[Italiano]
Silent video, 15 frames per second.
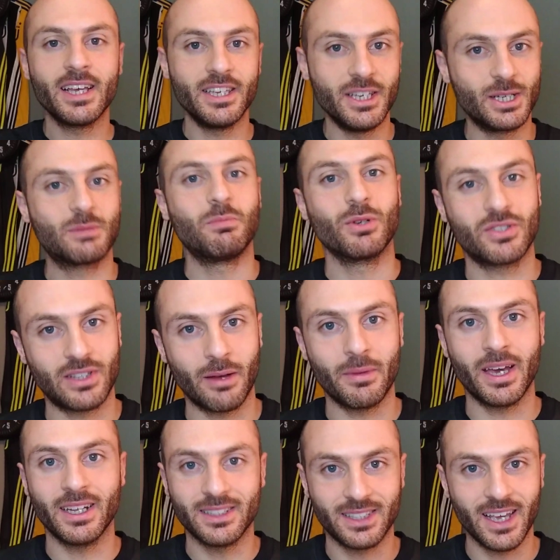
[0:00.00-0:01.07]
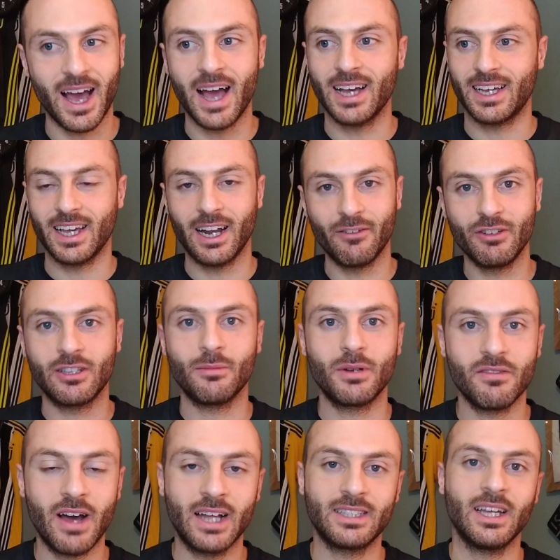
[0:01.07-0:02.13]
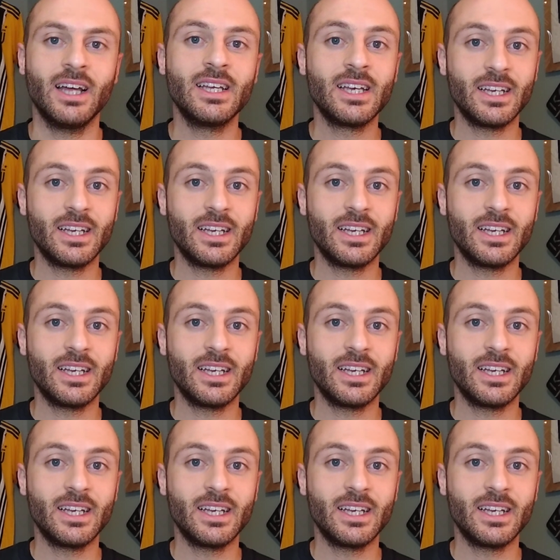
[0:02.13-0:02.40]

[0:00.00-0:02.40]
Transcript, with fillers: gli spostamenti, anche la vita privata